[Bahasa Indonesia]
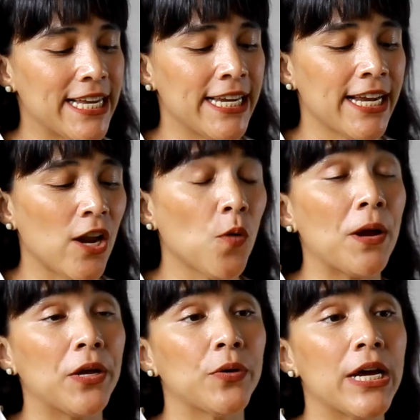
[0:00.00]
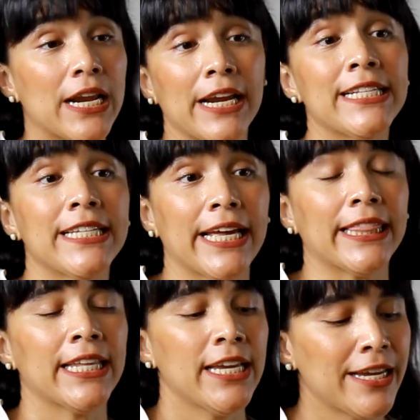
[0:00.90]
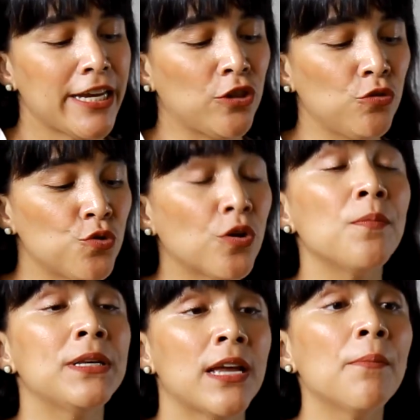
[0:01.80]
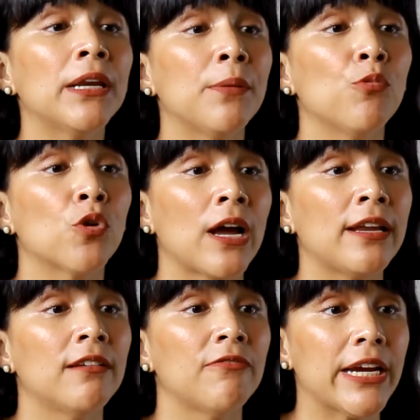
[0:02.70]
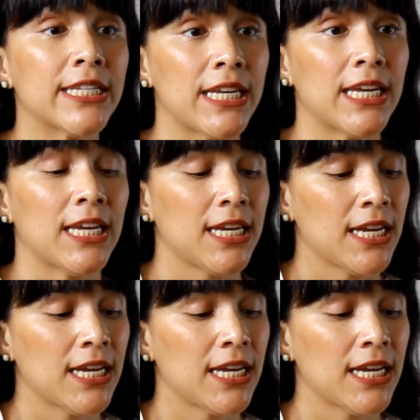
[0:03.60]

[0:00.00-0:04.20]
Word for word: Jadi kalau payudara lecet, itu juga bisa menimbulkan infeksi